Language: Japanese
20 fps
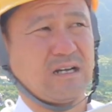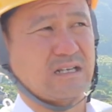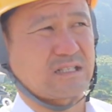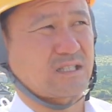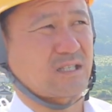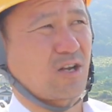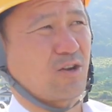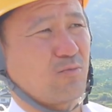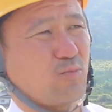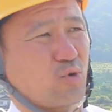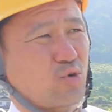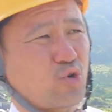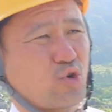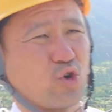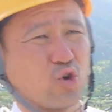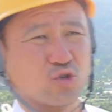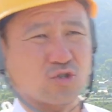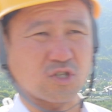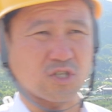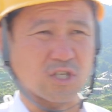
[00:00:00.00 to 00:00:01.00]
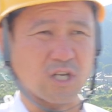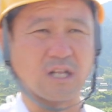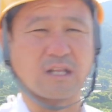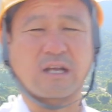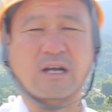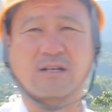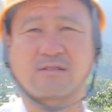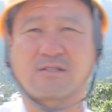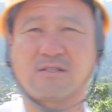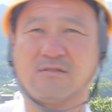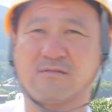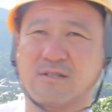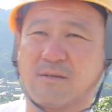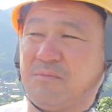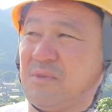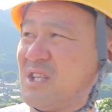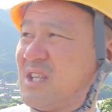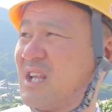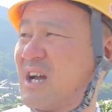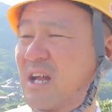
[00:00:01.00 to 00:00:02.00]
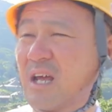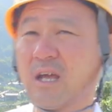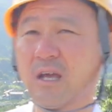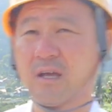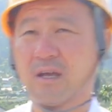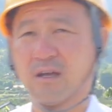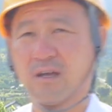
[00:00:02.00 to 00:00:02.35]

明日の目標すらでかすぎるってみんなね